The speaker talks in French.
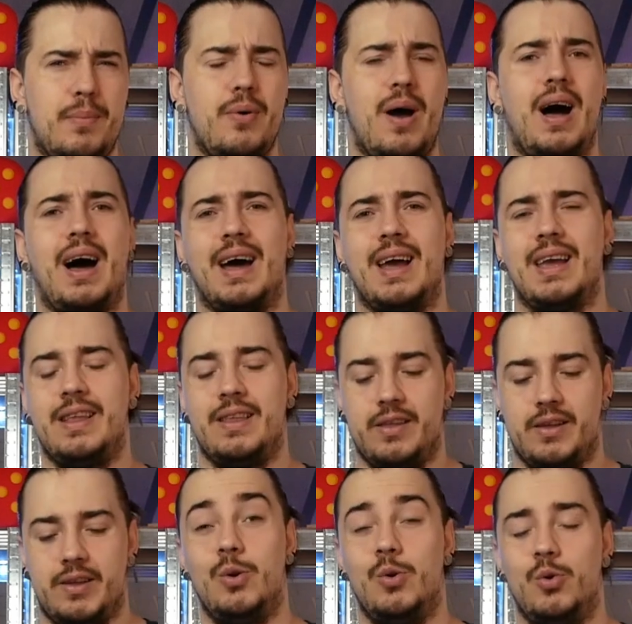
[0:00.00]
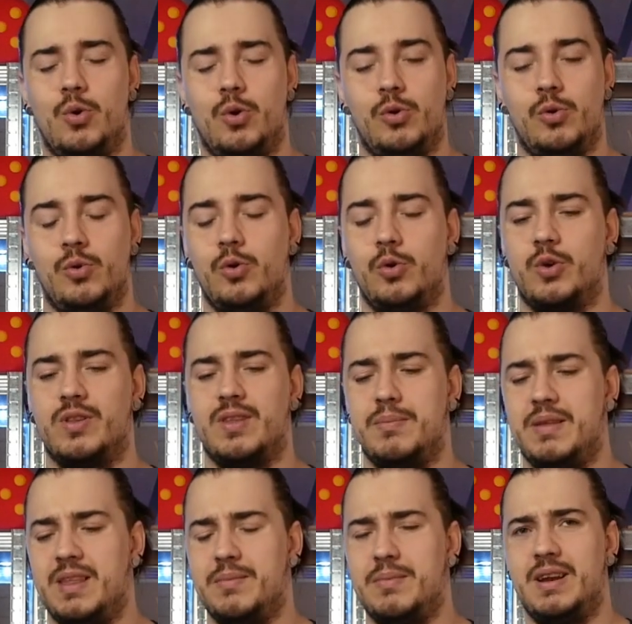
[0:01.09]
peu à Reign, le, côté
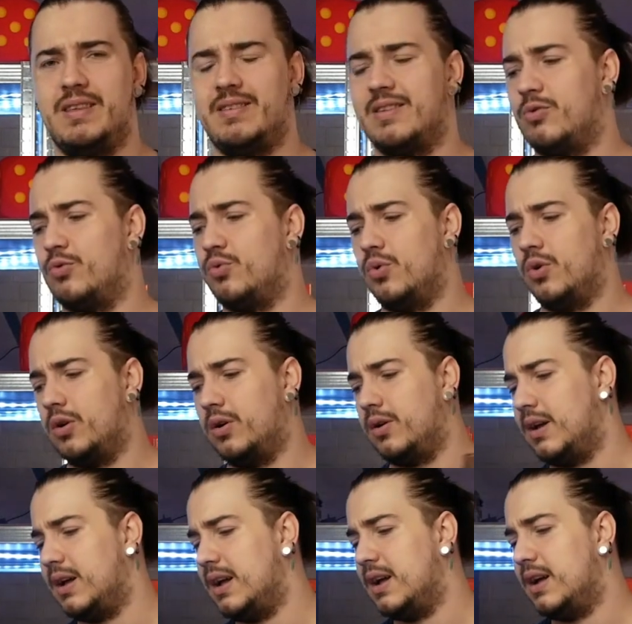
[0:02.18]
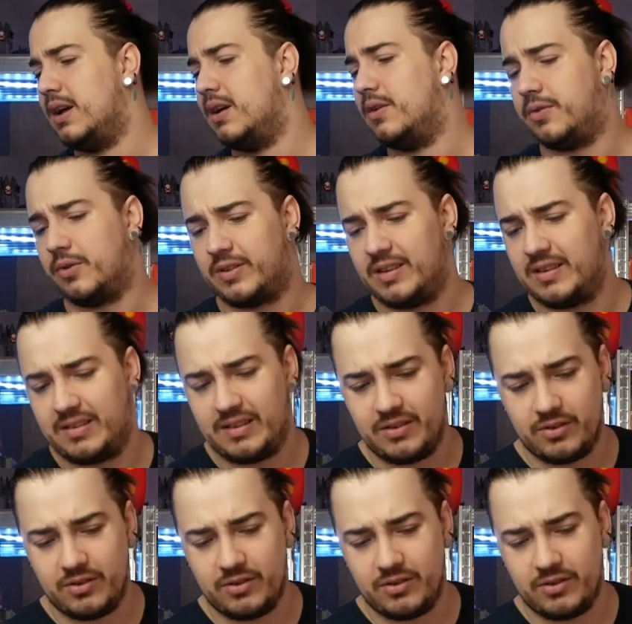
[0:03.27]
minimaliste et tout, euh, fantasy.